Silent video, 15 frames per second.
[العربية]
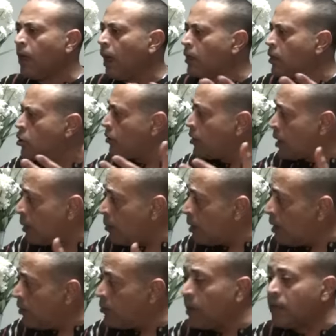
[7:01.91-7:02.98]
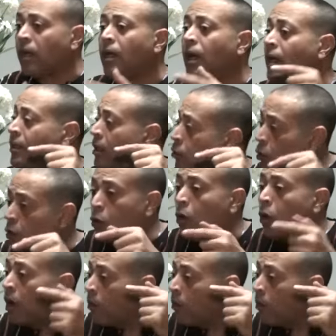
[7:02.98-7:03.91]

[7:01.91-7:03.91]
حضرتك شفت اتعمل ايه في مطار اتاتورك جوه